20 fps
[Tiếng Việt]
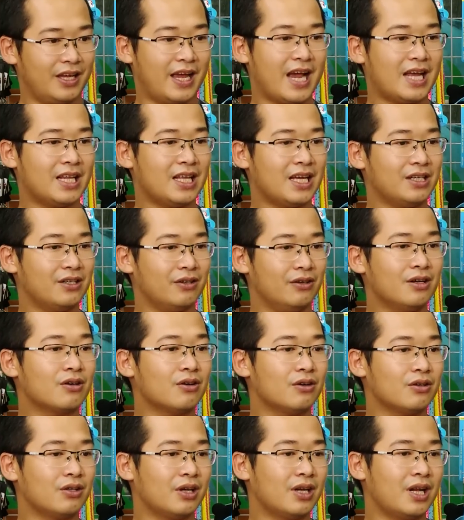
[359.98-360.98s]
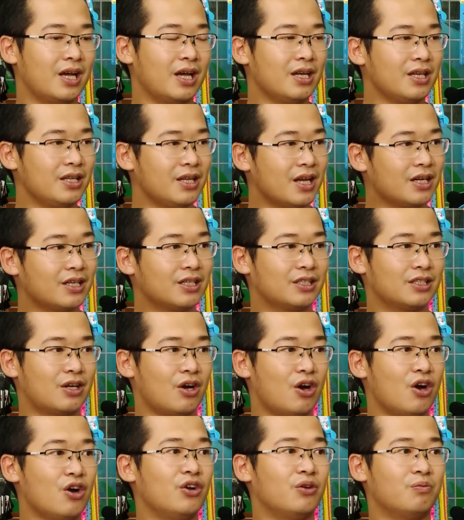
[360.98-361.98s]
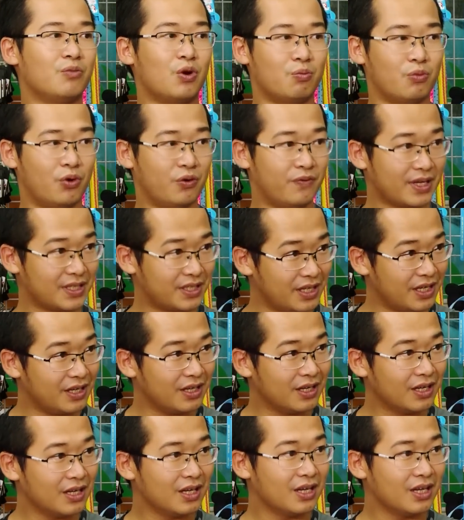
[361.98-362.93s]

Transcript: thì hai tháng rưỡi là con chó nó ít nhất có được một mũi vaccine